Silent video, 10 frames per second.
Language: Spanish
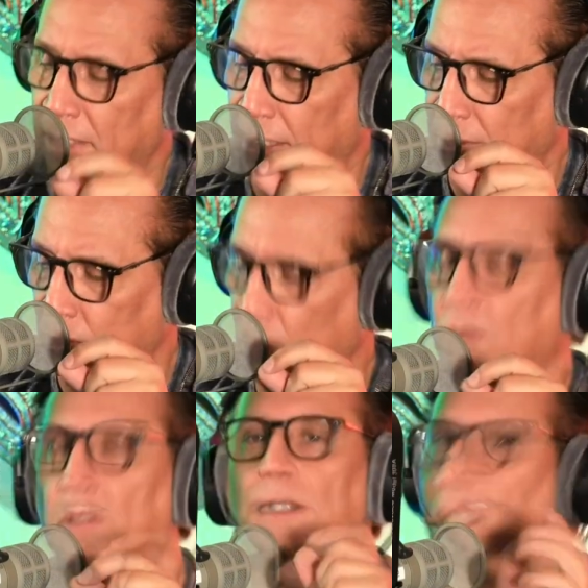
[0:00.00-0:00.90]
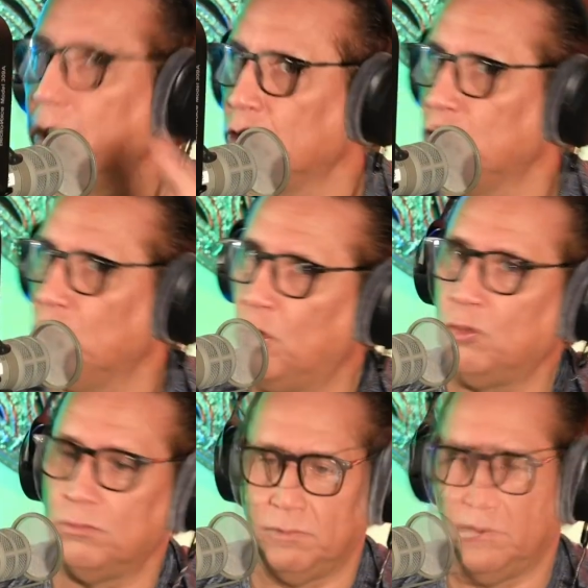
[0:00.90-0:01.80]
encantó, que
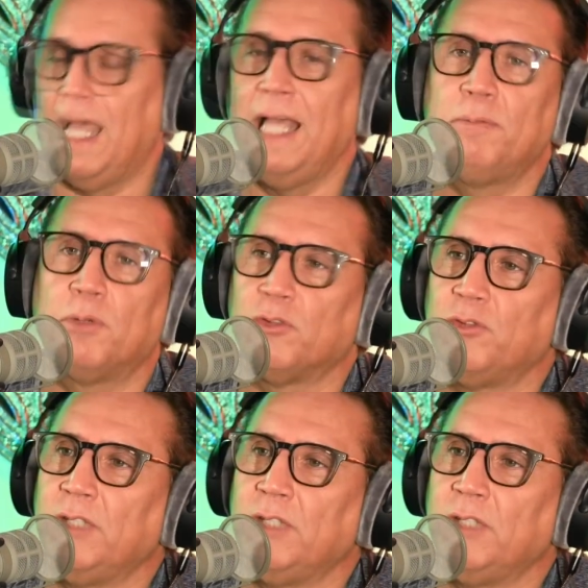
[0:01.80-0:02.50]
yo, ay, por